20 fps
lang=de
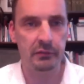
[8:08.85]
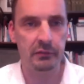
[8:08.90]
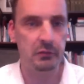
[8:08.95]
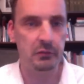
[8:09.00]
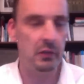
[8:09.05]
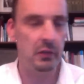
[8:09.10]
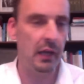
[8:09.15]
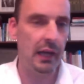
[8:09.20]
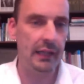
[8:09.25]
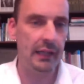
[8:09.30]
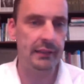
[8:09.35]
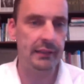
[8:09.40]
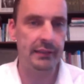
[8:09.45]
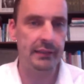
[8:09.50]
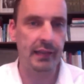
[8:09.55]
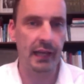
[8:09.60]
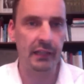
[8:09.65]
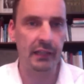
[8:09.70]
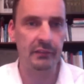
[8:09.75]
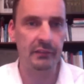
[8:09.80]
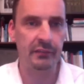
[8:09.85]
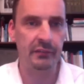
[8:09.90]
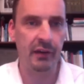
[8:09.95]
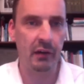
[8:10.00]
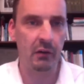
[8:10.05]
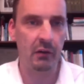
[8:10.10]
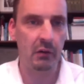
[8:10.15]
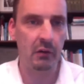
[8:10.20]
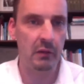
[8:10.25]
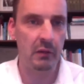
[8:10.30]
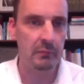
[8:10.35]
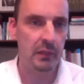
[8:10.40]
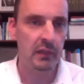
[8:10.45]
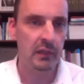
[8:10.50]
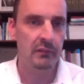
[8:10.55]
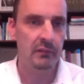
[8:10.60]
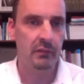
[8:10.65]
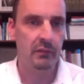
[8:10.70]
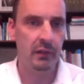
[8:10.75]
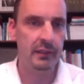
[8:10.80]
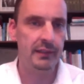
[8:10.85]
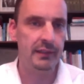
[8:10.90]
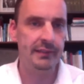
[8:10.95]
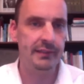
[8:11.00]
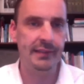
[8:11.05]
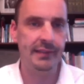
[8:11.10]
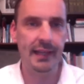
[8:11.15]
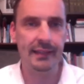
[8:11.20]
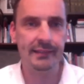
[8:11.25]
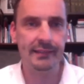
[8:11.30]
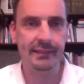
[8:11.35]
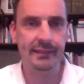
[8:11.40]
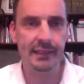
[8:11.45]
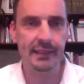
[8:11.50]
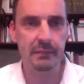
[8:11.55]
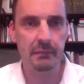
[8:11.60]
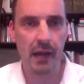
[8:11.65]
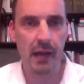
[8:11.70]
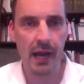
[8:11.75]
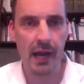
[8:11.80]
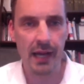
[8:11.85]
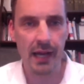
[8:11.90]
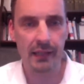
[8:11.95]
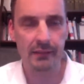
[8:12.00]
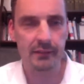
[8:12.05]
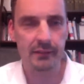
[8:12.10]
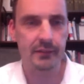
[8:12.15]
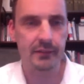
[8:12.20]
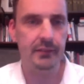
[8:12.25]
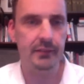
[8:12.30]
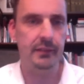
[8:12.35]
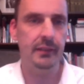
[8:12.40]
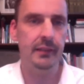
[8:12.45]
für ein KGV von 6, 7, 8.